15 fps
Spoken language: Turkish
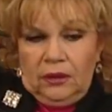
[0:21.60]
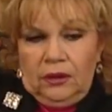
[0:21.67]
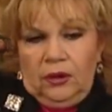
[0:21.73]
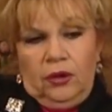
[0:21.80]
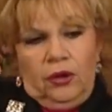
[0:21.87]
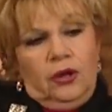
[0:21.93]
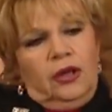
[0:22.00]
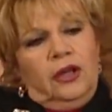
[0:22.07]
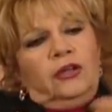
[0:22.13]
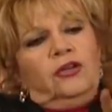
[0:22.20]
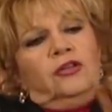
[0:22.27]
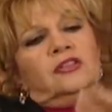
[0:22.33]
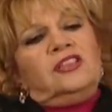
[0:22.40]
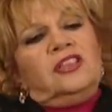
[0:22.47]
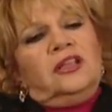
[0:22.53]
ne öyle
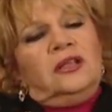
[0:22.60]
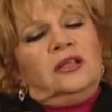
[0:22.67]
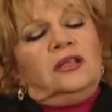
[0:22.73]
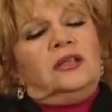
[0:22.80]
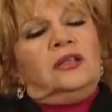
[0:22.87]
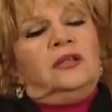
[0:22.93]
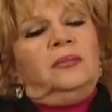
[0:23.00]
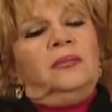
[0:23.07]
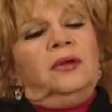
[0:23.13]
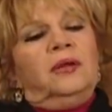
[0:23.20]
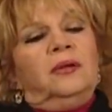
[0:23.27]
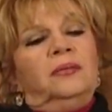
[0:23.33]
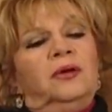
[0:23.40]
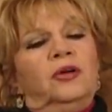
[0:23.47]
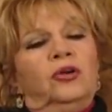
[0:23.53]
gözlerini diktin
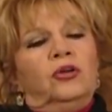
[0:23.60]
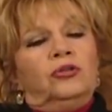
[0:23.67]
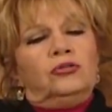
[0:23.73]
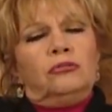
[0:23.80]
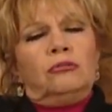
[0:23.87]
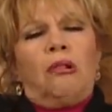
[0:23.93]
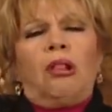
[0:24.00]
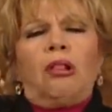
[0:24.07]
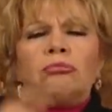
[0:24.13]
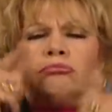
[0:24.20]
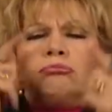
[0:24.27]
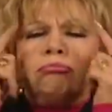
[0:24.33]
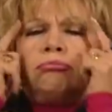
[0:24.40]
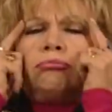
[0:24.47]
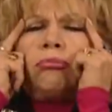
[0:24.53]
bana bakıyorsun?
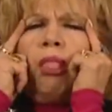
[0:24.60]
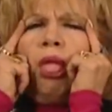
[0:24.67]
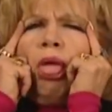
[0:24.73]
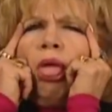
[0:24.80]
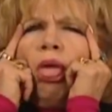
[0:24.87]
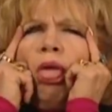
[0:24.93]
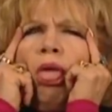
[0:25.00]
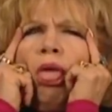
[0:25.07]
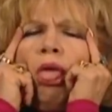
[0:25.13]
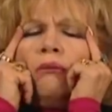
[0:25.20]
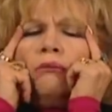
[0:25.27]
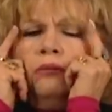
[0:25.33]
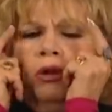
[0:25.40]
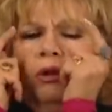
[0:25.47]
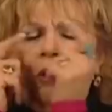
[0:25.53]

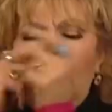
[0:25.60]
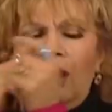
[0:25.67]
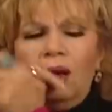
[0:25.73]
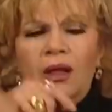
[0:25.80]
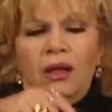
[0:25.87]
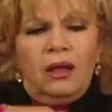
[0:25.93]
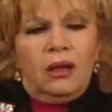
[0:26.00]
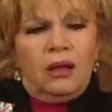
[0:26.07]
Böyle.